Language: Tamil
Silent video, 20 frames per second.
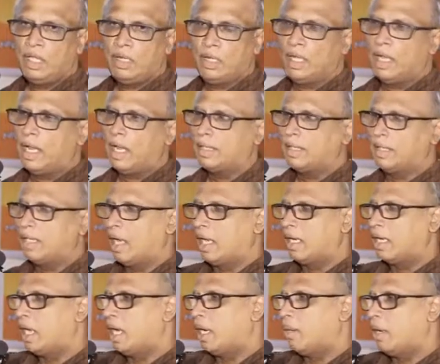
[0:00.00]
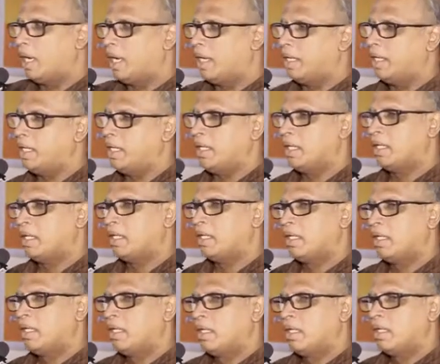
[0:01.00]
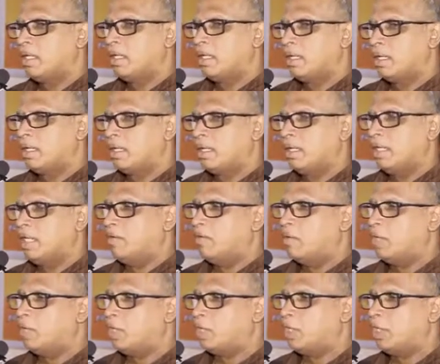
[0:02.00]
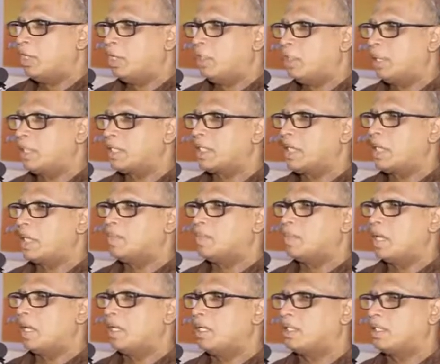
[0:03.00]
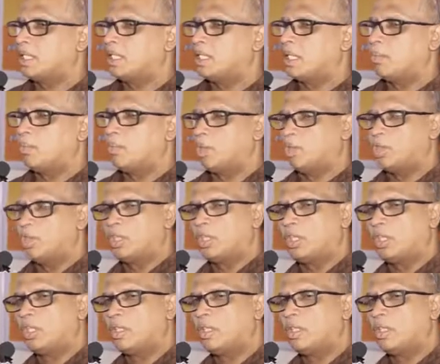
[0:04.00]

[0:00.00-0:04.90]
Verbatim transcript: ரெண்டாயிரத்தி நான்காம் ஆண்டு தீவு பகுதிக்கு பிரச்சாரமாக சென்ற போது